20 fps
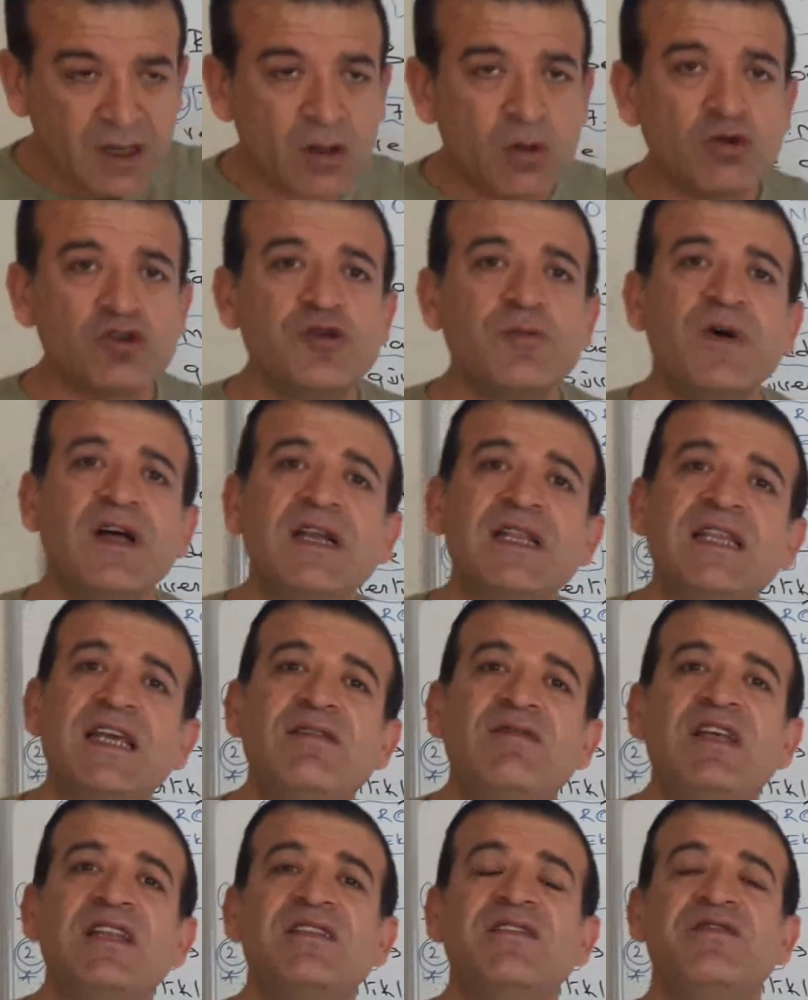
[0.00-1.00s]
Osmanlı
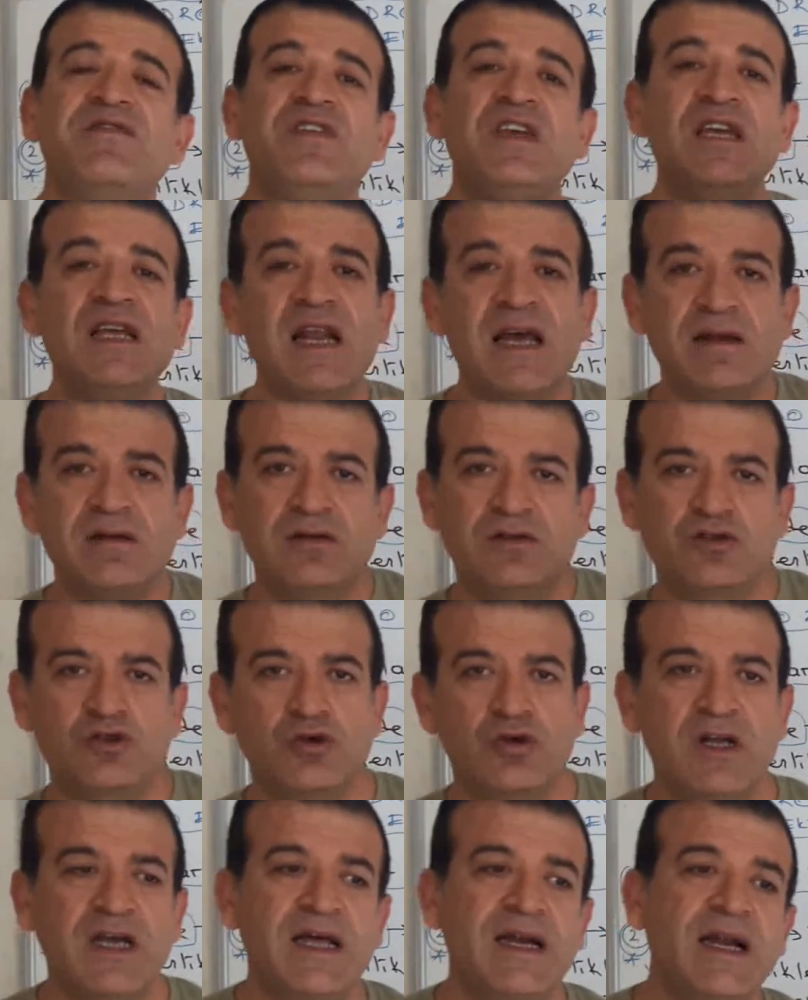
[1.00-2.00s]
Devleti fiilen
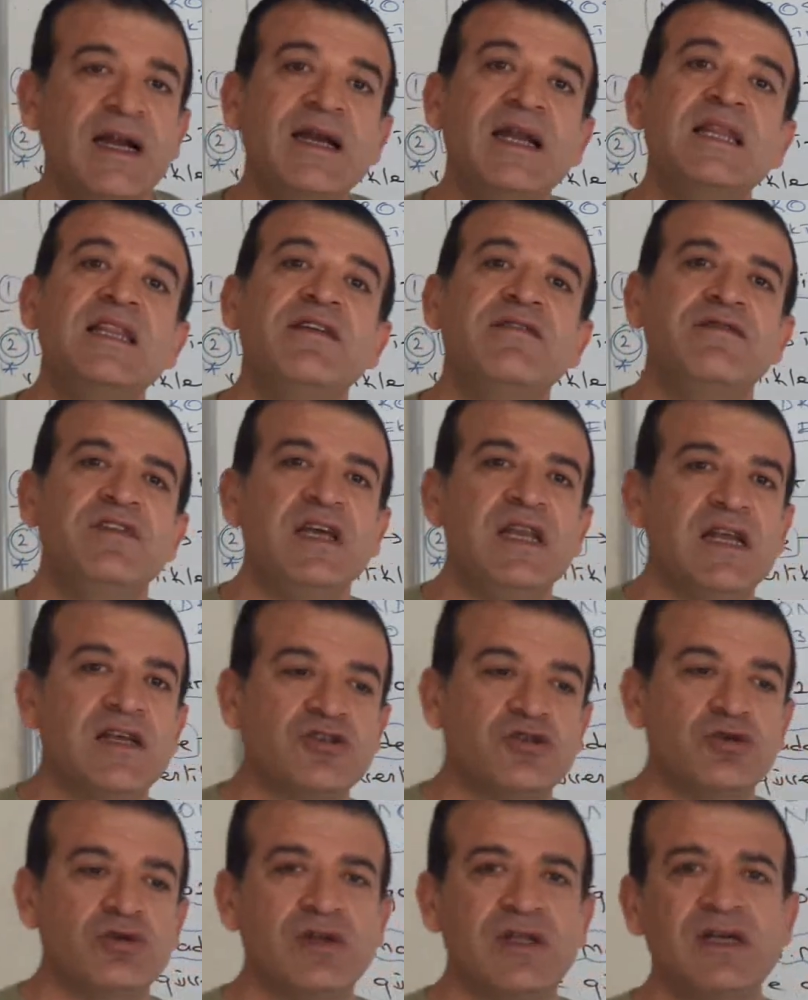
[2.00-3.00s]
sona erer. Neden fiilen
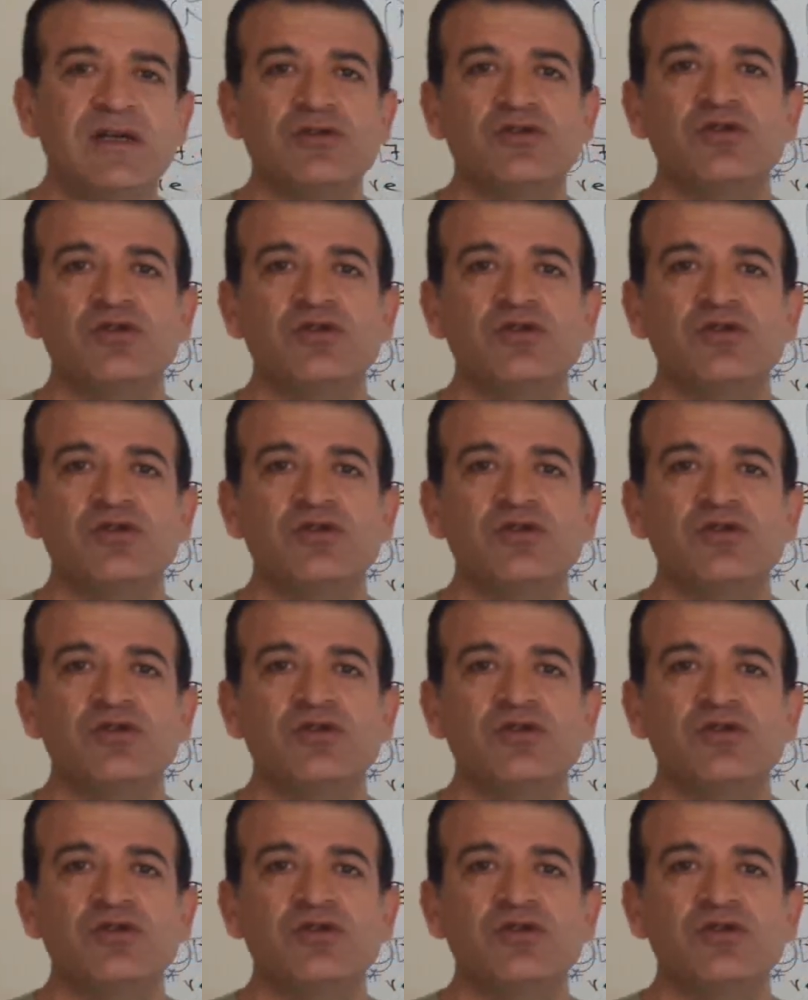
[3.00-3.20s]
sona erer?